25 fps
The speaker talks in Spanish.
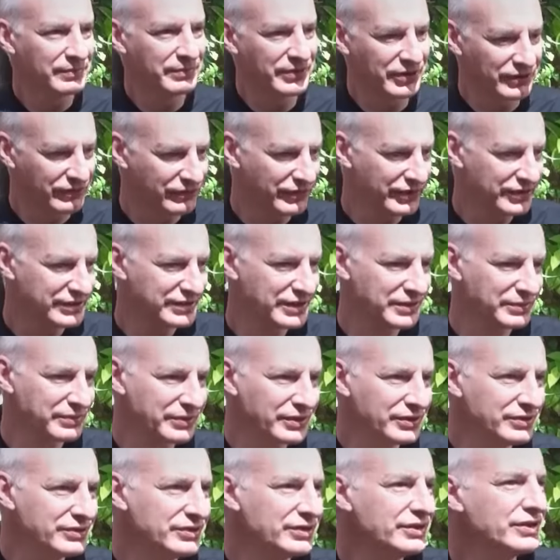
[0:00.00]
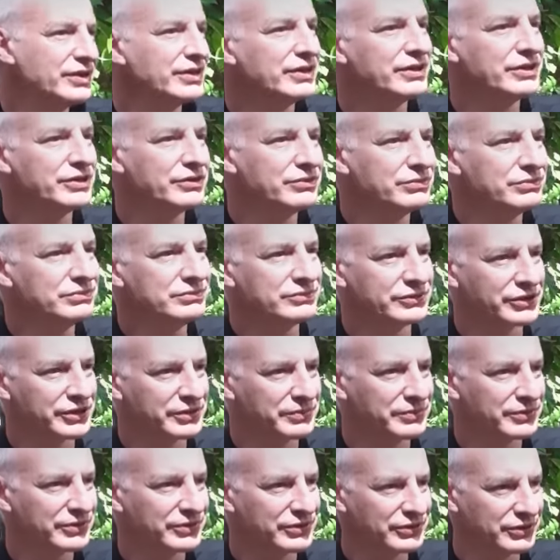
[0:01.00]
perfectamente en un
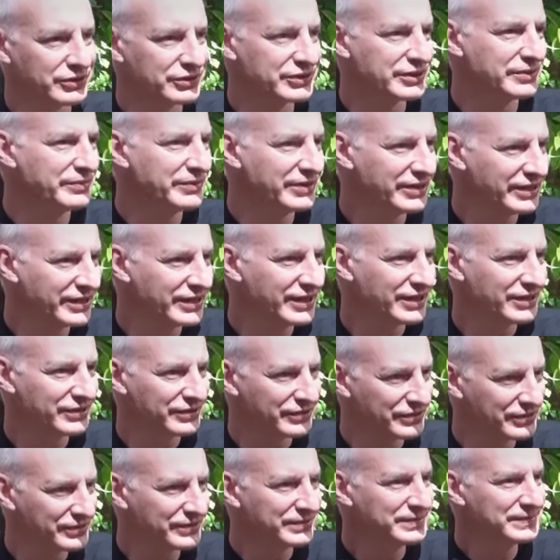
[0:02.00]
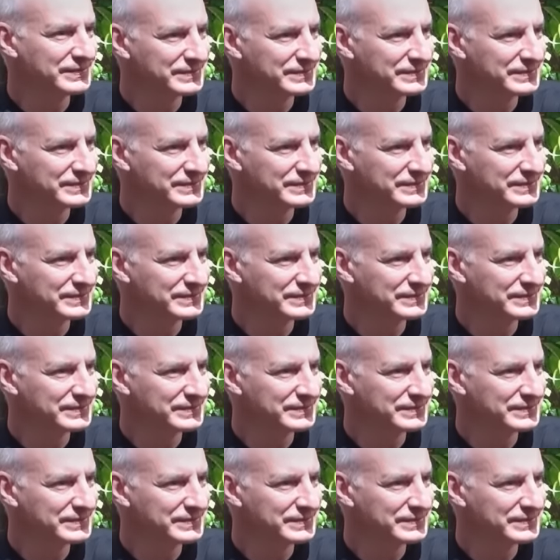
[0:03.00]
termo norteamericano, ¿no?